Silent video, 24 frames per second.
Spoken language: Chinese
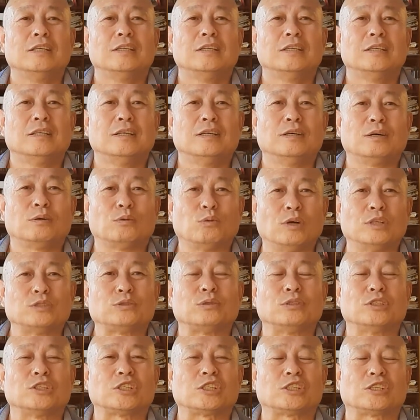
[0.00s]
呃，获
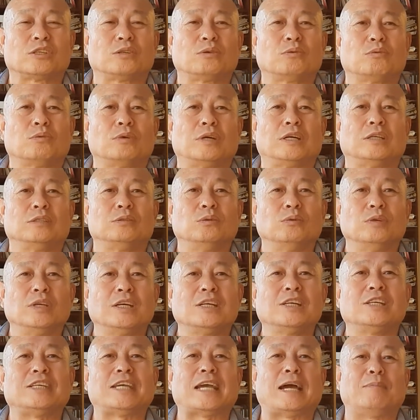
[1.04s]
取食物啊，有一
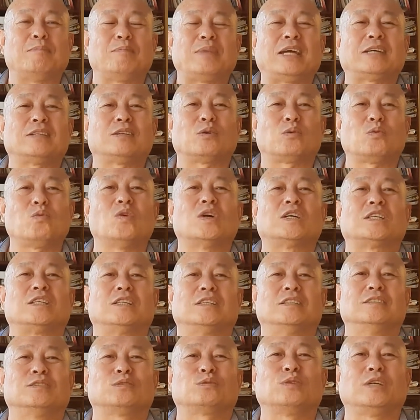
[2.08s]
个演变的过
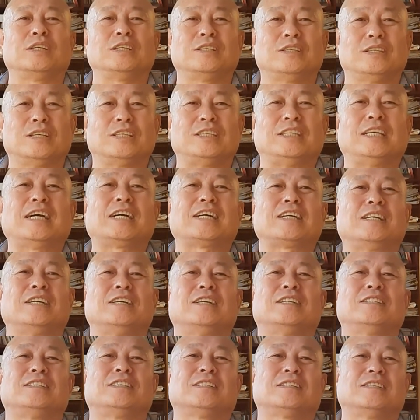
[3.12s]
程，所以呢，也给
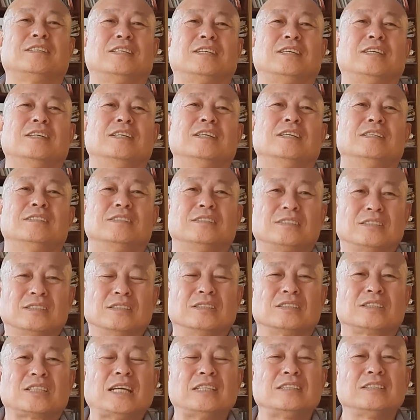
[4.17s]
了这个
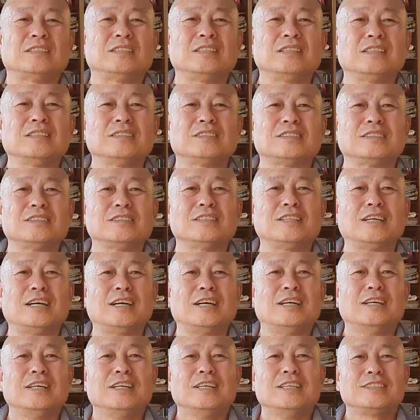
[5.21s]
字，但是这个字
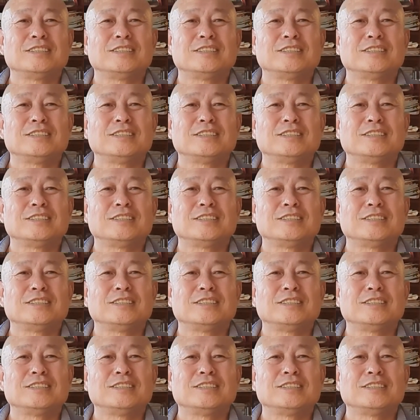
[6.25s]
呢，